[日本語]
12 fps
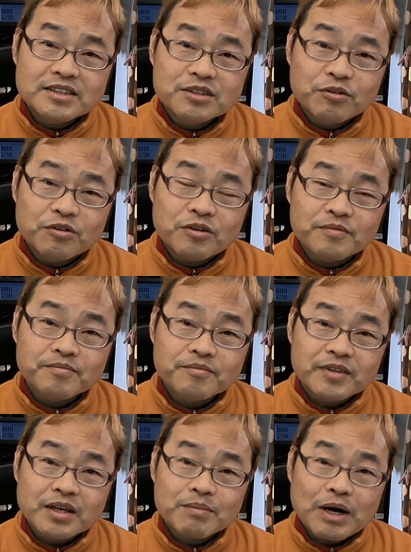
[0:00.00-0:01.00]
状、
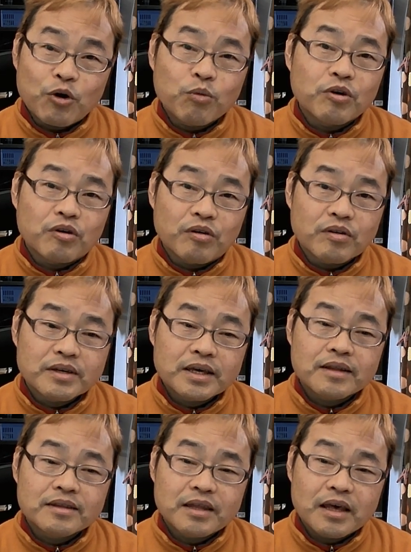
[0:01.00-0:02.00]
まあ、ほぼ
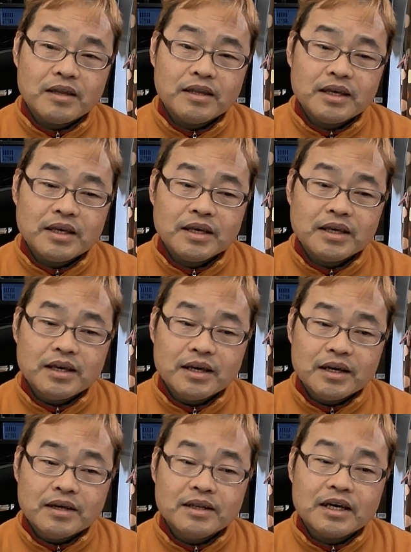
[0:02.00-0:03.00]
決定に
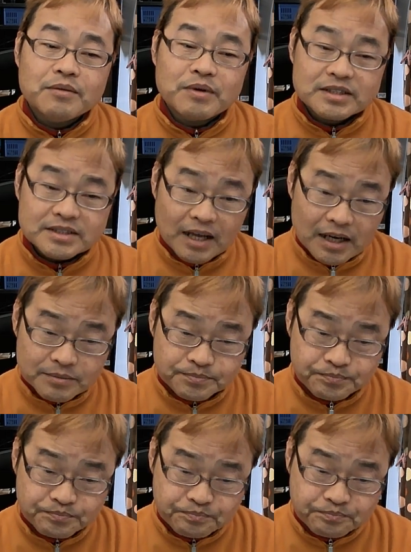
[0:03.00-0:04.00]
なりました。
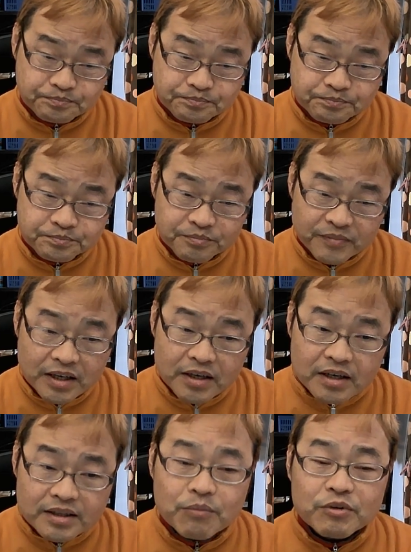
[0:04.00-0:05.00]

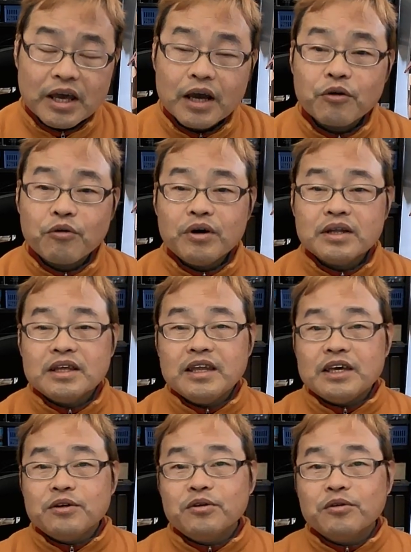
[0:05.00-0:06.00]
でもね、こうやってね、
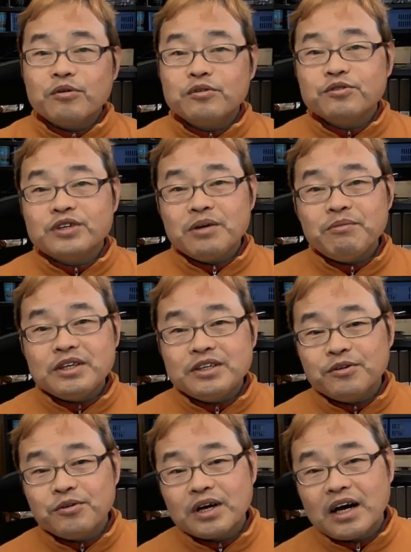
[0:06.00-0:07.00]
いろいろこう抜け
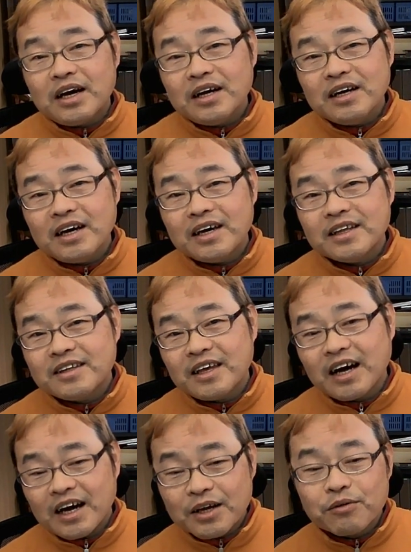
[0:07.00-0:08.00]
道を考えて、
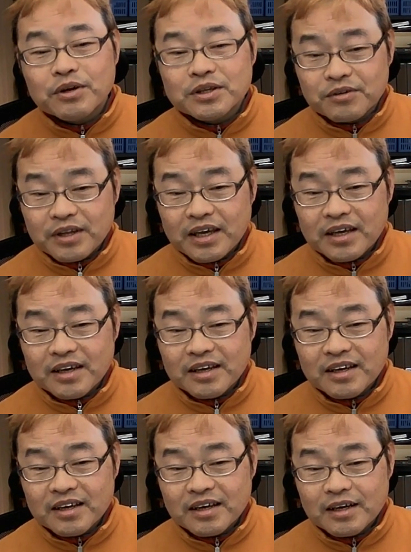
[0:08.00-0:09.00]
あれこれとね、
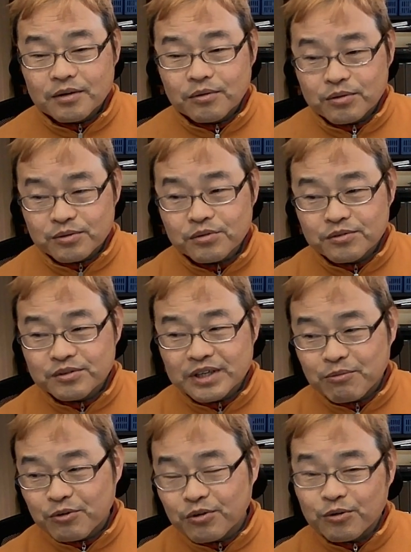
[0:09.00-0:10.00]
あの、お得な
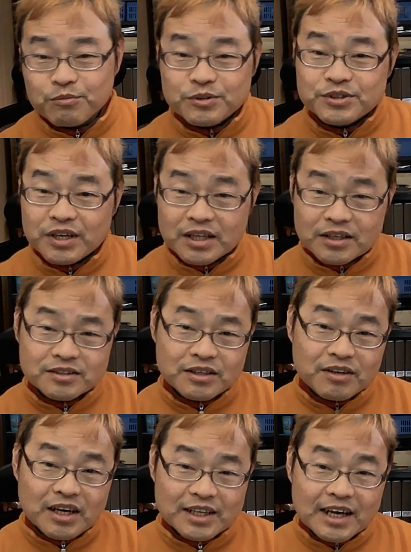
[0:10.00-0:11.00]
ものをこう見つけ出すっていう
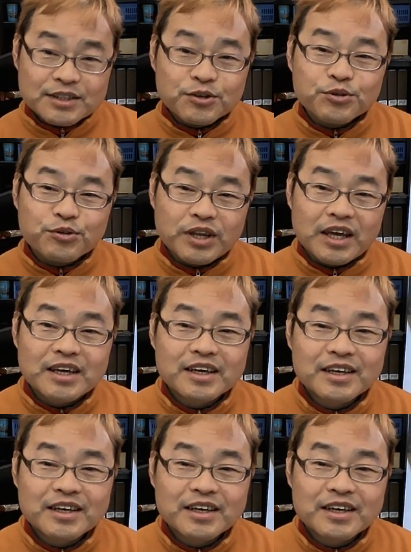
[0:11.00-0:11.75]
のは、なんかちょっとね、